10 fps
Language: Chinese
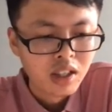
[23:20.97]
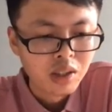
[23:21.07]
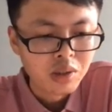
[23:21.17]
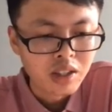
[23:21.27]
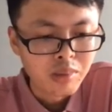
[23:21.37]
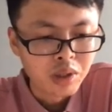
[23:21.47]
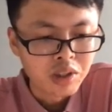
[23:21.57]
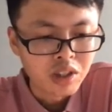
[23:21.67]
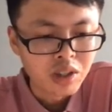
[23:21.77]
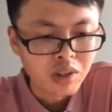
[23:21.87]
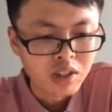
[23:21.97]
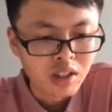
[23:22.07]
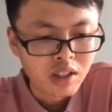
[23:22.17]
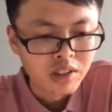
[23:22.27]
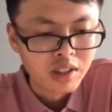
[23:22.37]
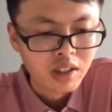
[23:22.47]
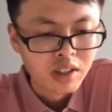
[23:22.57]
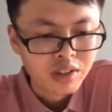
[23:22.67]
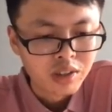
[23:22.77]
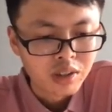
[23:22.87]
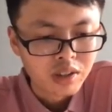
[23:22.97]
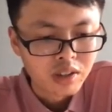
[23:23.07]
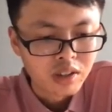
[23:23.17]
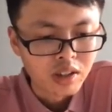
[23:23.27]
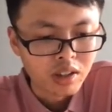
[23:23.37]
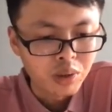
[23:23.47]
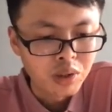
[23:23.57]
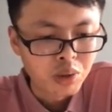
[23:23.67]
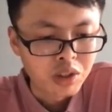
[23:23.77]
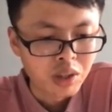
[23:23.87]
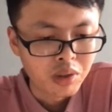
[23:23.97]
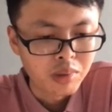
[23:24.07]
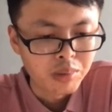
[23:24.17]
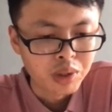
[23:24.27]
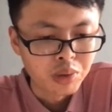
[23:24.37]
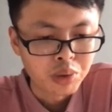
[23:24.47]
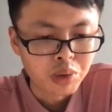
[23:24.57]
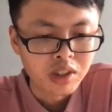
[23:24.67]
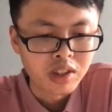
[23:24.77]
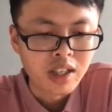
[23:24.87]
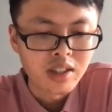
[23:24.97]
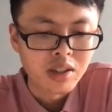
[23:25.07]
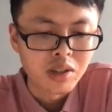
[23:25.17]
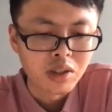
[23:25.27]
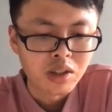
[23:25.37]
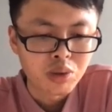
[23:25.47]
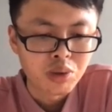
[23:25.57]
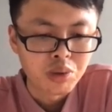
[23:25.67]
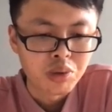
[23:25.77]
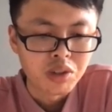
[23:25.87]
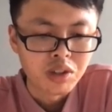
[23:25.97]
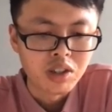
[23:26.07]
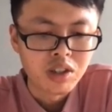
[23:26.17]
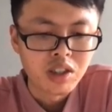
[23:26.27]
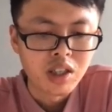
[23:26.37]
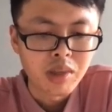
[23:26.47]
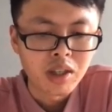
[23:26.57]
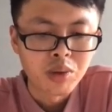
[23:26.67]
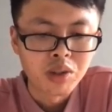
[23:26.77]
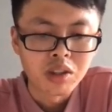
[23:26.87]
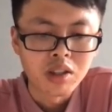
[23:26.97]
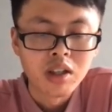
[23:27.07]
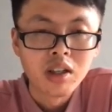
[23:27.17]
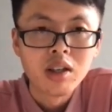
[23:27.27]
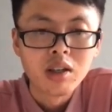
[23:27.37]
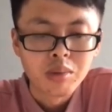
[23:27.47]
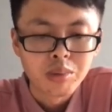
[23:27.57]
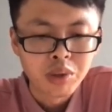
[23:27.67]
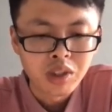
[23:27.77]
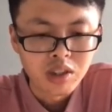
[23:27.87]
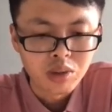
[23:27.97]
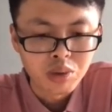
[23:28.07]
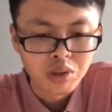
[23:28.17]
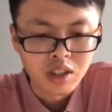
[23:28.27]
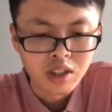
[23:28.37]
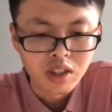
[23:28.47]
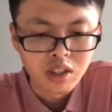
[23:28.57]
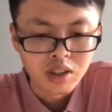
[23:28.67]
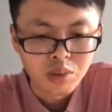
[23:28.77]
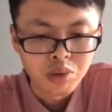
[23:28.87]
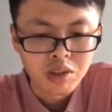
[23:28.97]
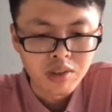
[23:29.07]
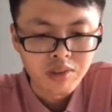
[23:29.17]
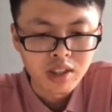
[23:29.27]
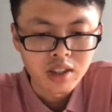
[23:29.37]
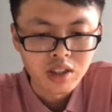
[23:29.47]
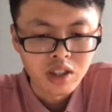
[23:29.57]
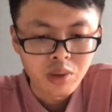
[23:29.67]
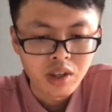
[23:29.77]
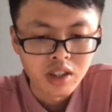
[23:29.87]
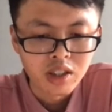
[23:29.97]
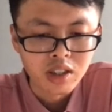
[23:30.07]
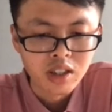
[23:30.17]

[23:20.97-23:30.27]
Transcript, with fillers: Ledger 在某些情况下，呃，会做切换，比如说当前的一个数据已经写满，或者不可以出现这个故障发生切换等。